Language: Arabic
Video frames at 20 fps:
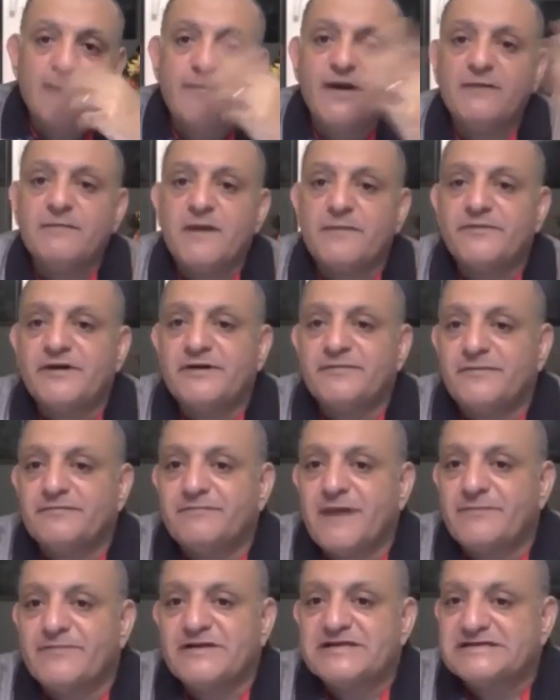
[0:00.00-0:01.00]
قمح ما,
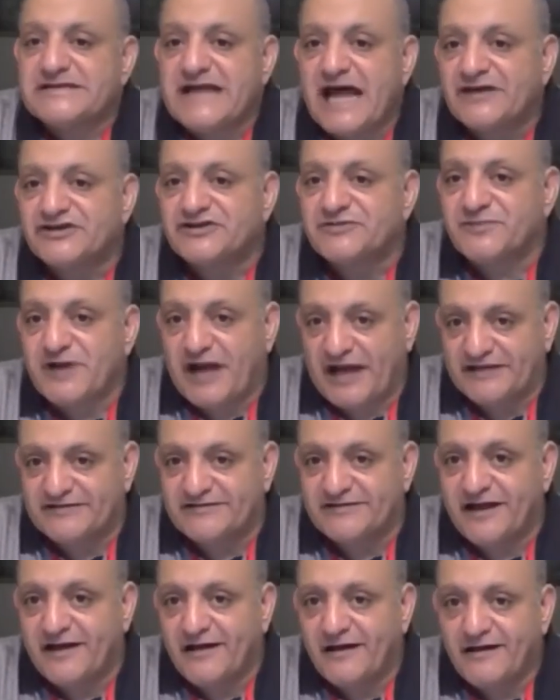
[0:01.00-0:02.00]
ما بنزرعش
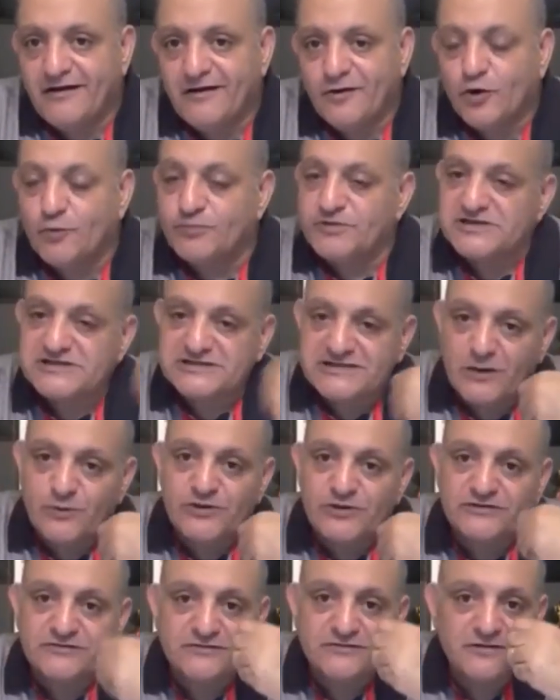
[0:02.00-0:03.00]
براحتنا
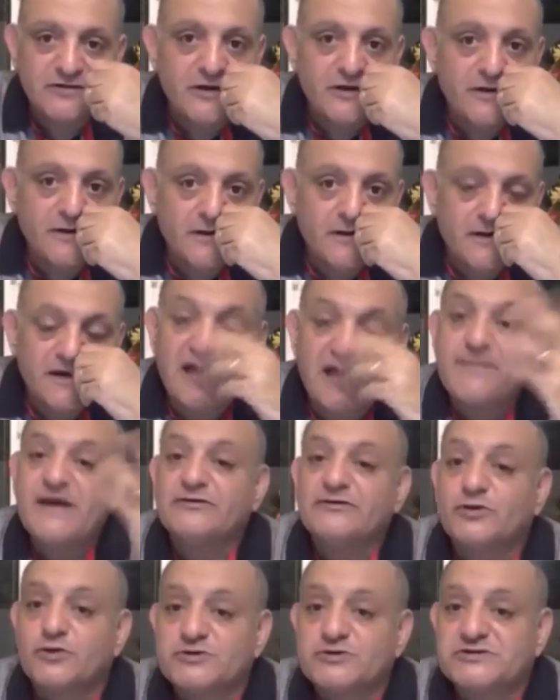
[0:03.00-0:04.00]
وبنستورد
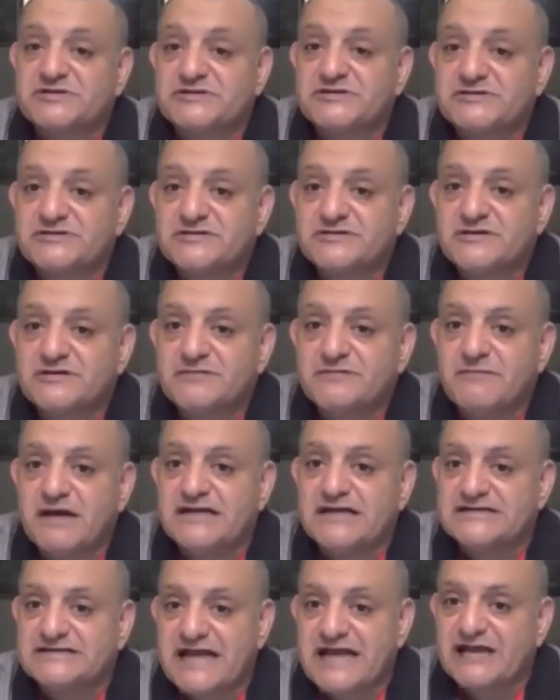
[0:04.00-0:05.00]
كمان رز
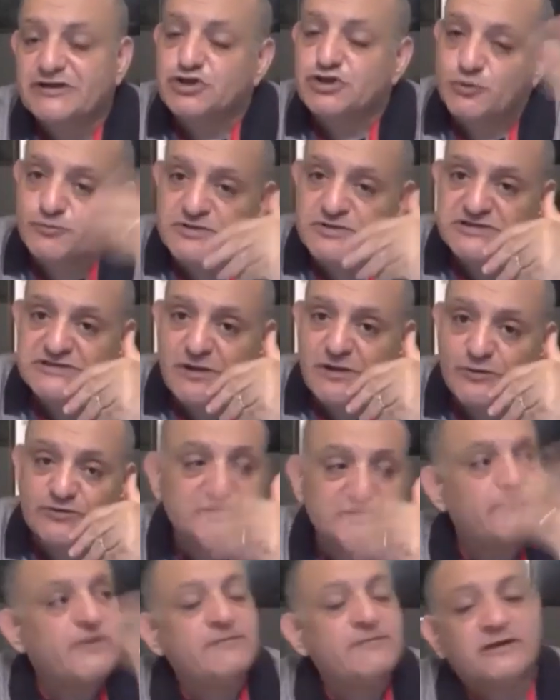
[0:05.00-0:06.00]
ما نزرعش
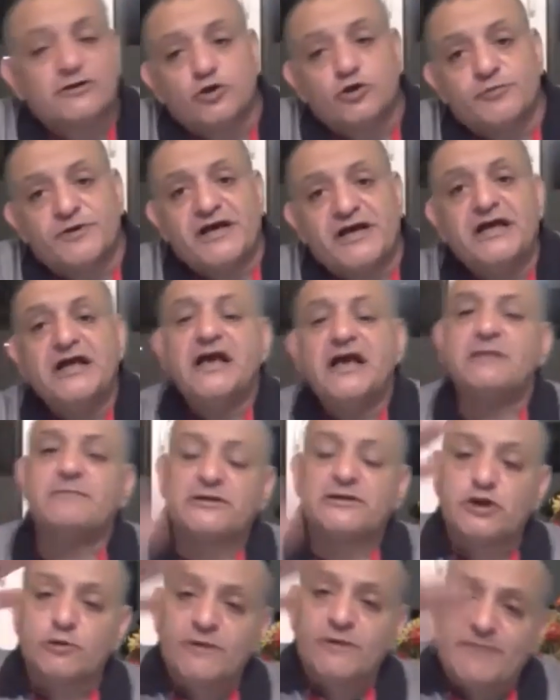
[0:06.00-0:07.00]
وبنستورد طب المطلوب ايه
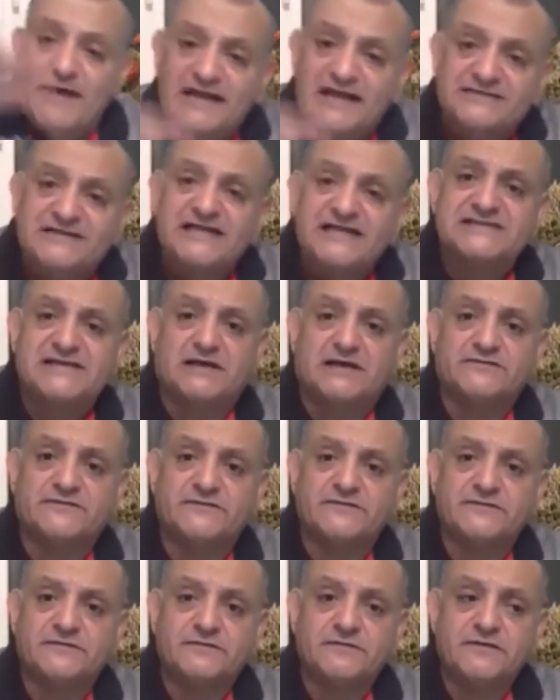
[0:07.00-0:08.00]
المطلوب البلد تسقط
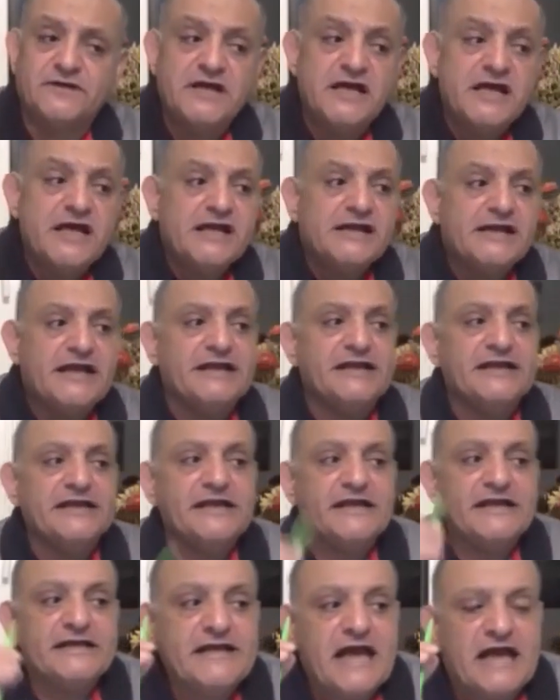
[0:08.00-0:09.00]

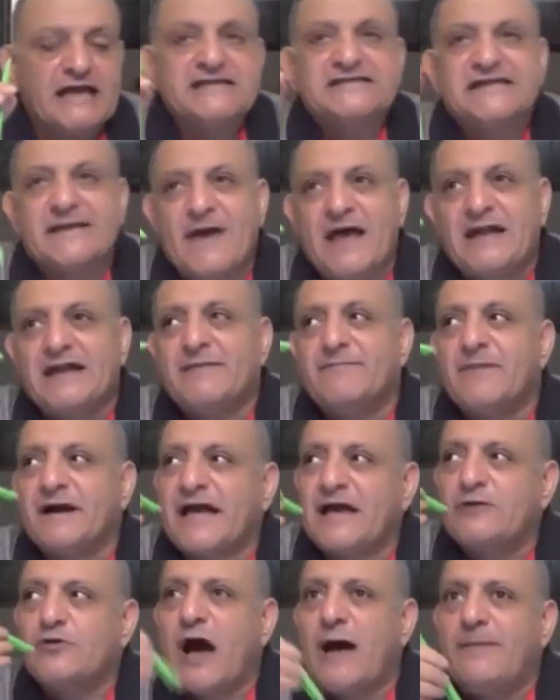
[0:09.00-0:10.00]
لان يعني زمان
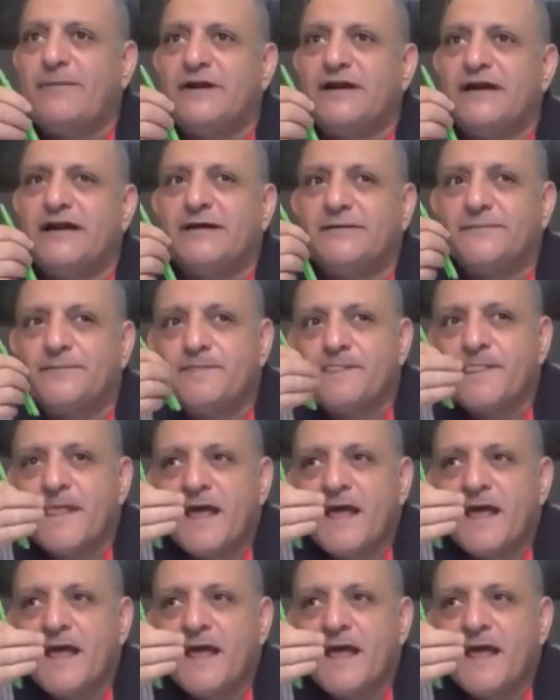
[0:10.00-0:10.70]
لما كانوا قبل